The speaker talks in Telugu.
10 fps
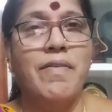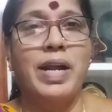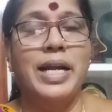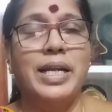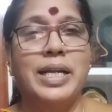
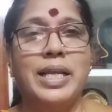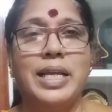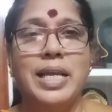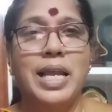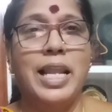వాడండి
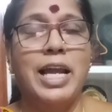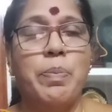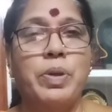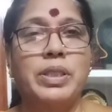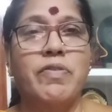
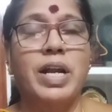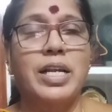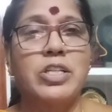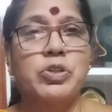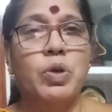లేకపోతే
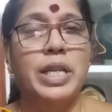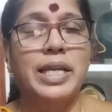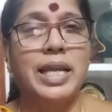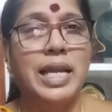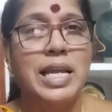వాటి జోలికి